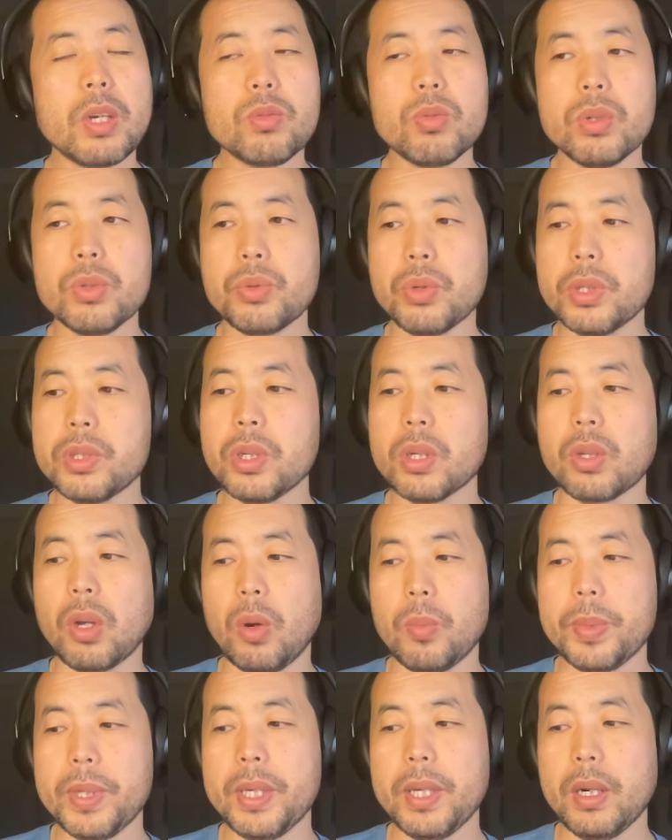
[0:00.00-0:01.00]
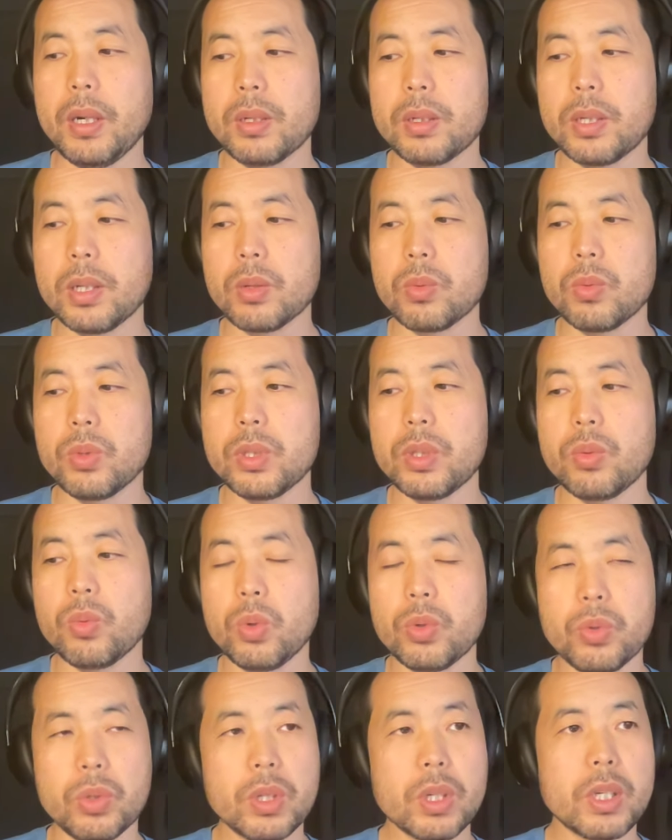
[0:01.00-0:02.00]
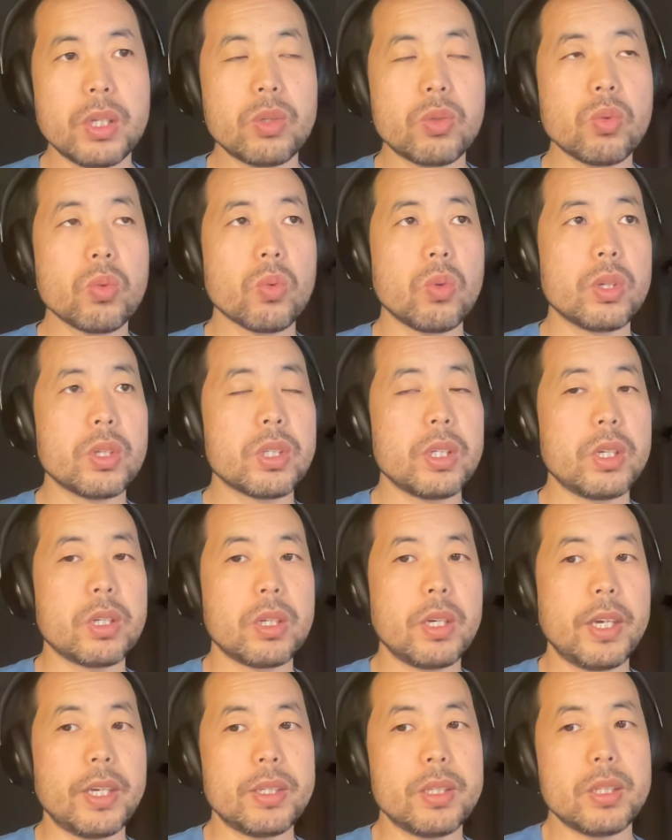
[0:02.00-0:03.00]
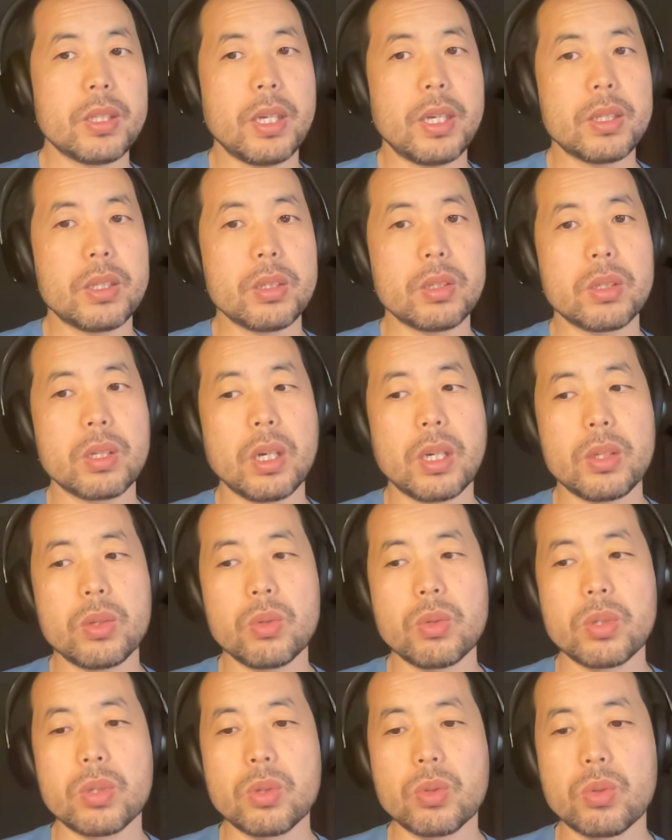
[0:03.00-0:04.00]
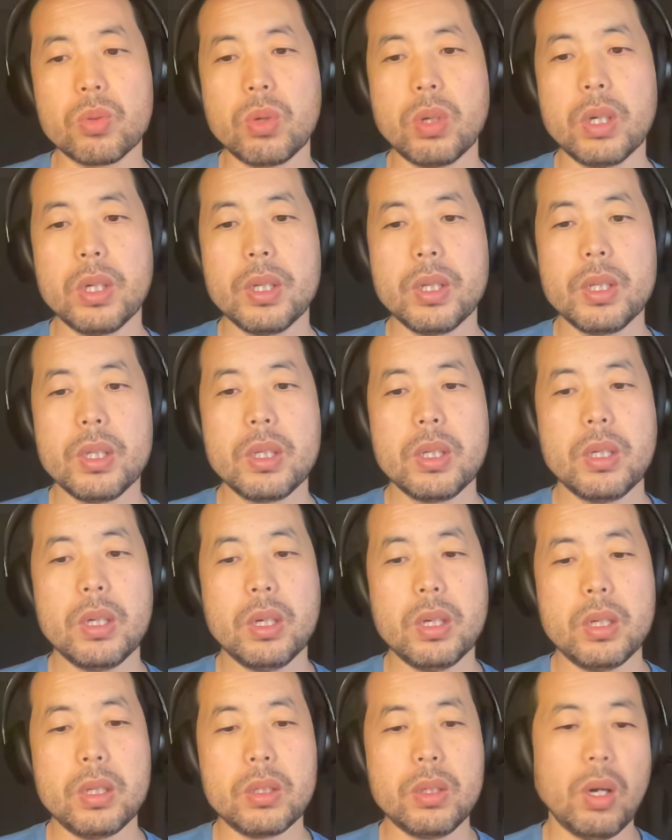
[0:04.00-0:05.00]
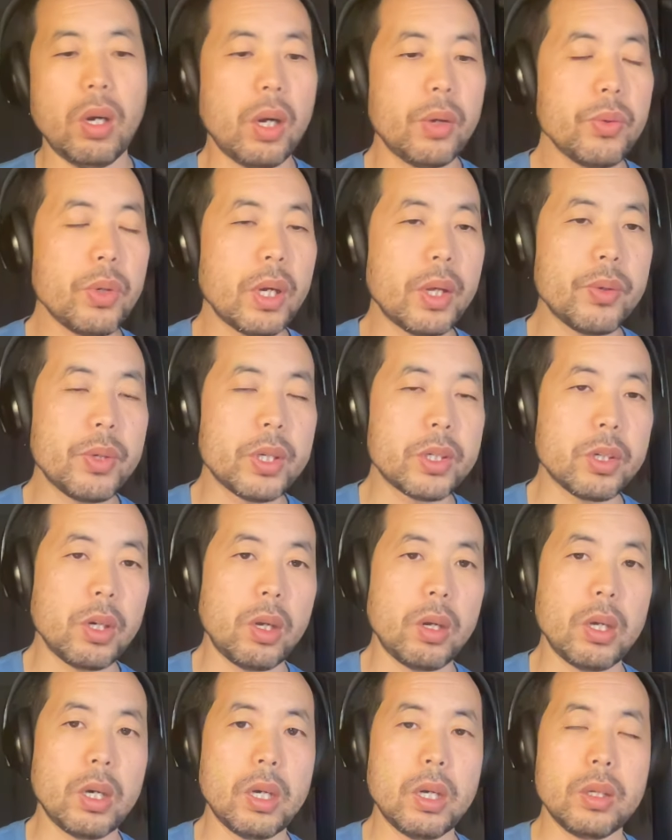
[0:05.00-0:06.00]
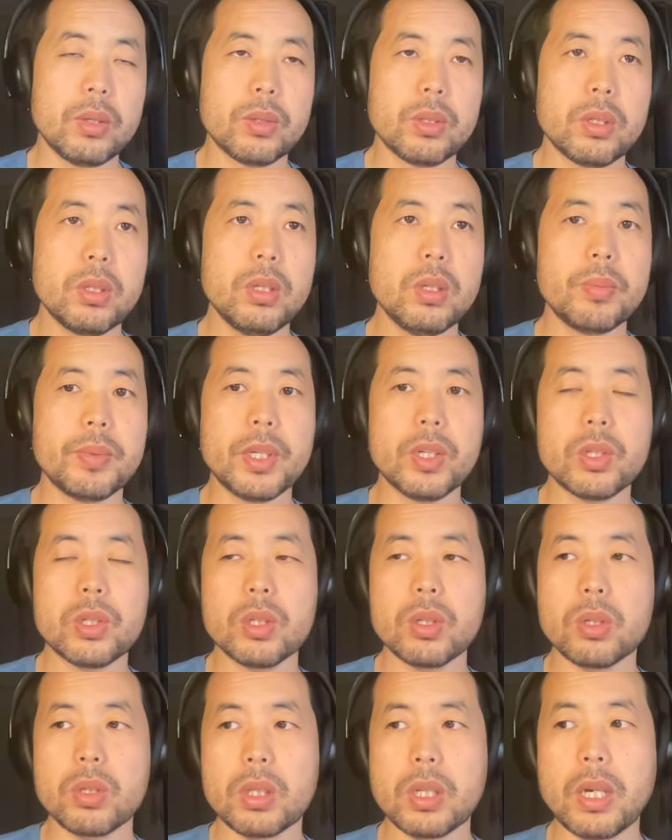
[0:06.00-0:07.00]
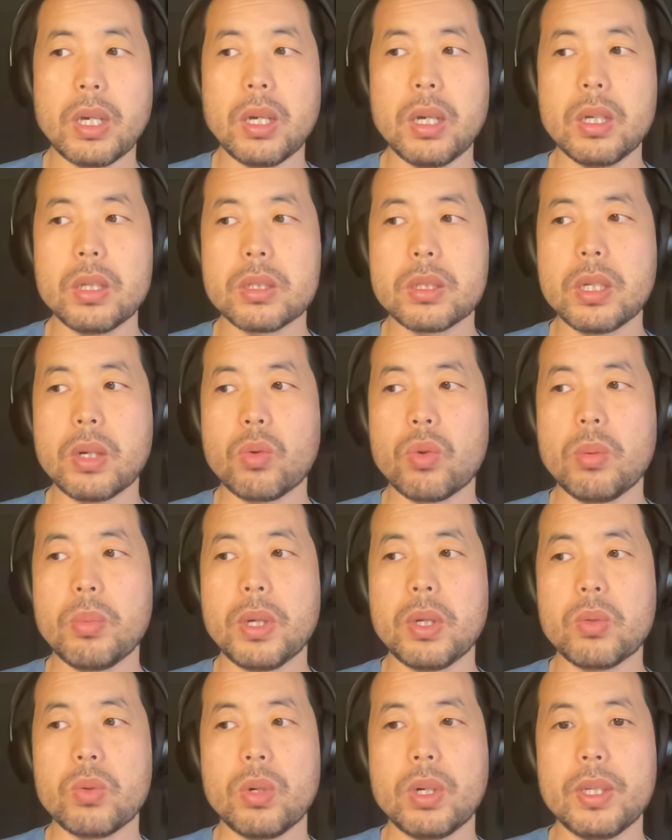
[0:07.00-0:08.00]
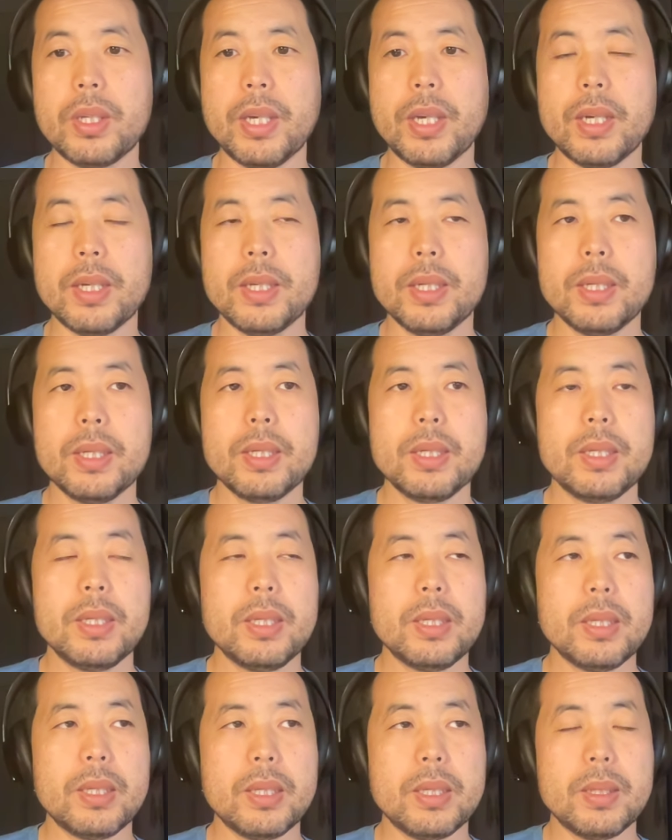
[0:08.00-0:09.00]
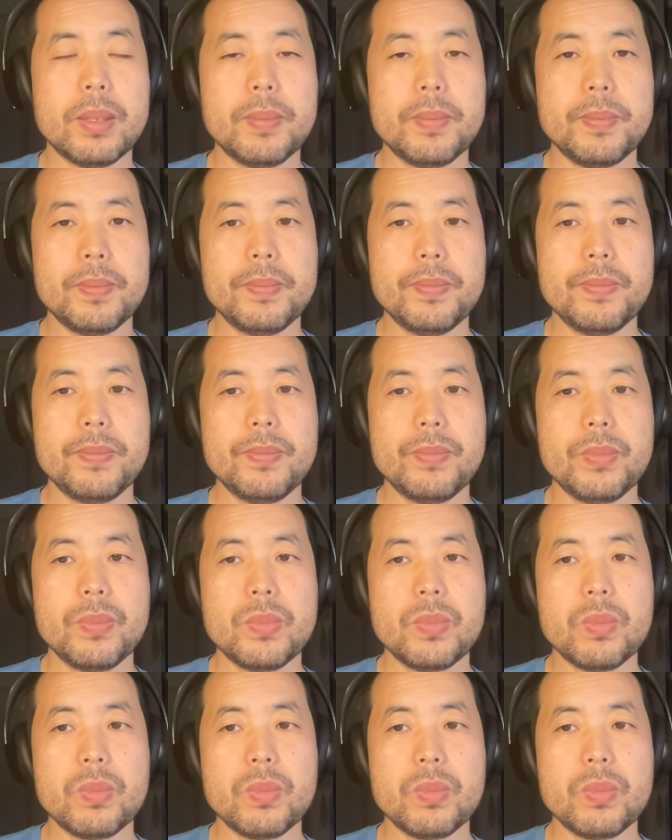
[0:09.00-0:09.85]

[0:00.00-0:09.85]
他说学校倒闭啊，这个东西我觉得跟中国现实联系起来，其实啊就是说，嗯，小孩越来越少了啊，特别是在再过不了多少年，嗯。